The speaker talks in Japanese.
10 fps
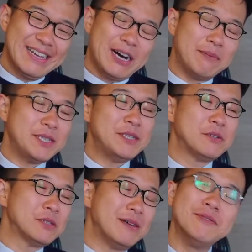安倍晋
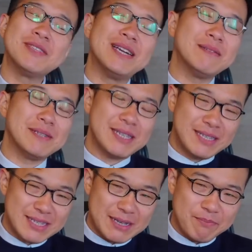三さんも打たれてません
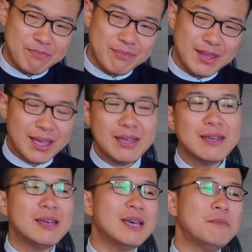でしたね。
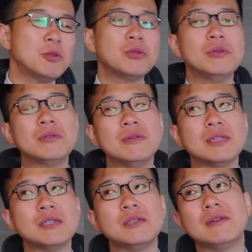もっと言うと
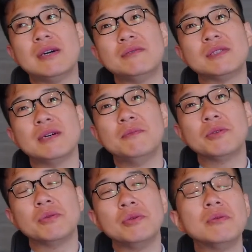私はうつが
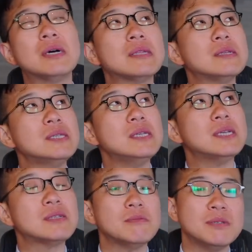もっとひどかったし、
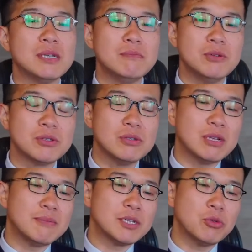安富さんも住ん
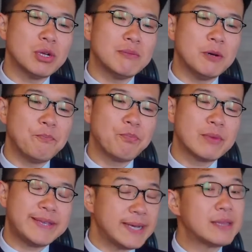でる場所とかも
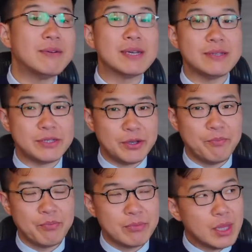違ったわけですよ。
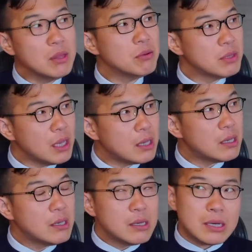なの
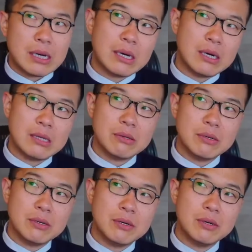でま
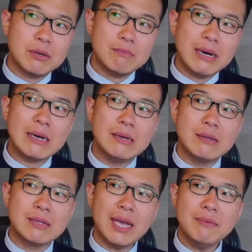あ
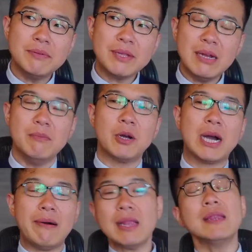だいぶ2人も
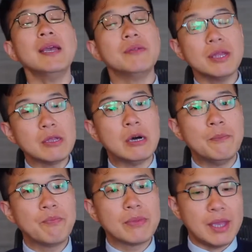変わったよねと。
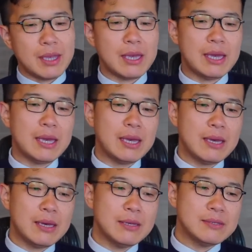
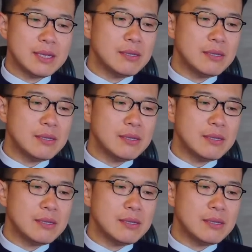で、